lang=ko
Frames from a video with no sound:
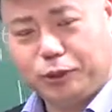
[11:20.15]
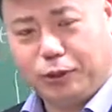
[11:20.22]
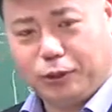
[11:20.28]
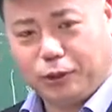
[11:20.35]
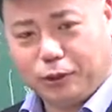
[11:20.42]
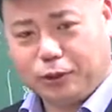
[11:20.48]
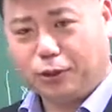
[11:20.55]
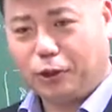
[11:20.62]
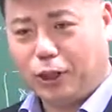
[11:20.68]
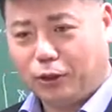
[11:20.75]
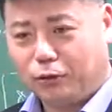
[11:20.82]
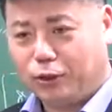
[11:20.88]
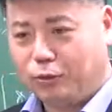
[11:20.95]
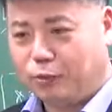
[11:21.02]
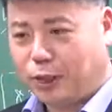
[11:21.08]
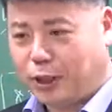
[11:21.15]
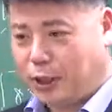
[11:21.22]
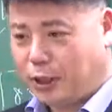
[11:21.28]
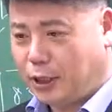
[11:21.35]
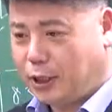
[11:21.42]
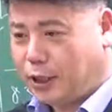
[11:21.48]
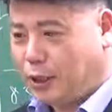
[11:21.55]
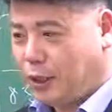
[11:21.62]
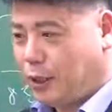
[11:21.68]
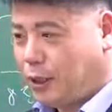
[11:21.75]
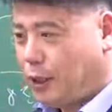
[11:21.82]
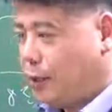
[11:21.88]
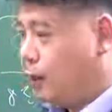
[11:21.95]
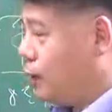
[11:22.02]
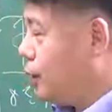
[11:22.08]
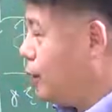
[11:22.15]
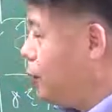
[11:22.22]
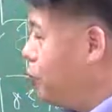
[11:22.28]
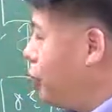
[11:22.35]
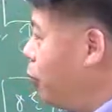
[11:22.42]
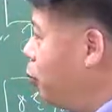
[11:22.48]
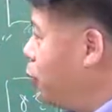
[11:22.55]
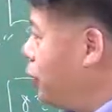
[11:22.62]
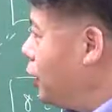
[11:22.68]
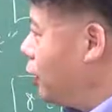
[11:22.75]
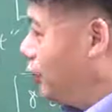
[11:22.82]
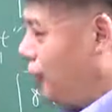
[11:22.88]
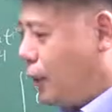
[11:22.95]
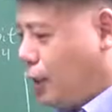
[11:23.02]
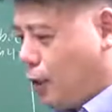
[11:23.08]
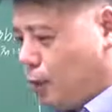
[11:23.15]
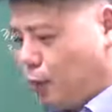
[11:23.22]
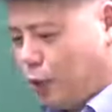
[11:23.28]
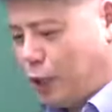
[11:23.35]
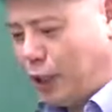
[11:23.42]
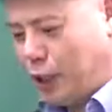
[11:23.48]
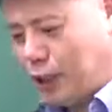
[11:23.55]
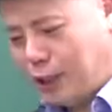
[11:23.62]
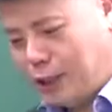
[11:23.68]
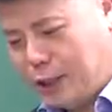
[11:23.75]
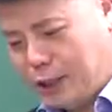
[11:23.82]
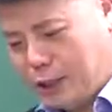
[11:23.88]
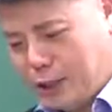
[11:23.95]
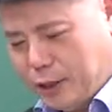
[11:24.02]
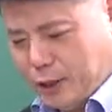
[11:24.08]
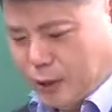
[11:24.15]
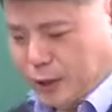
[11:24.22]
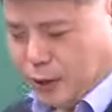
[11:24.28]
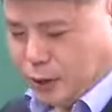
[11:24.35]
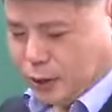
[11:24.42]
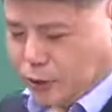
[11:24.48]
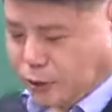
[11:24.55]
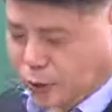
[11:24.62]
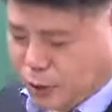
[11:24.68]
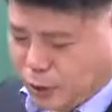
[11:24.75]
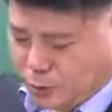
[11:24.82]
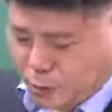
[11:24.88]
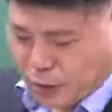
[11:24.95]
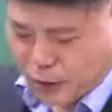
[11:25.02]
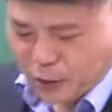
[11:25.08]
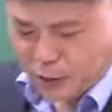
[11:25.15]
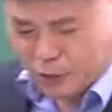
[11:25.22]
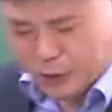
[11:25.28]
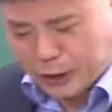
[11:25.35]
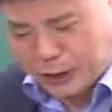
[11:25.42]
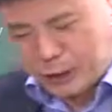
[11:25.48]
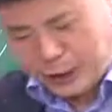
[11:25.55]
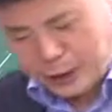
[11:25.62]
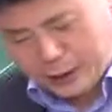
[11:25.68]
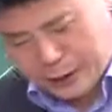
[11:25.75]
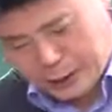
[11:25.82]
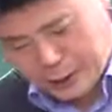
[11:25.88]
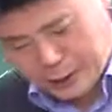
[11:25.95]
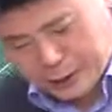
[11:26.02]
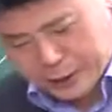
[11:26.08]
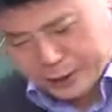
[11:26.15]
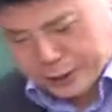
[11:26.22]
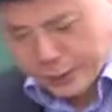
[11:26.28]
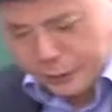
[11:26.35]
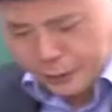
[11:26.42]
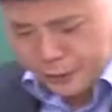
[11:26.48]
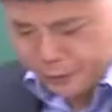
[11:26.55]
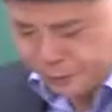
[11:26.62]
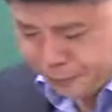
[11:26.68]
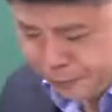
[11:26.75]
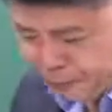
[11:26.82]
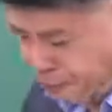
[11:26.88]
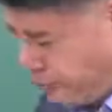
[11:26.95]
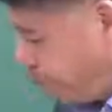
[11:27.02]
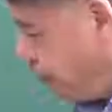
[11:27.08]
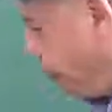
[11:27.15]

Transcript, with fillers: 음, 0하고 1밖에. 아, 메모리가 다 뭐야 0, 1밖에 없잖아. 그래서 음.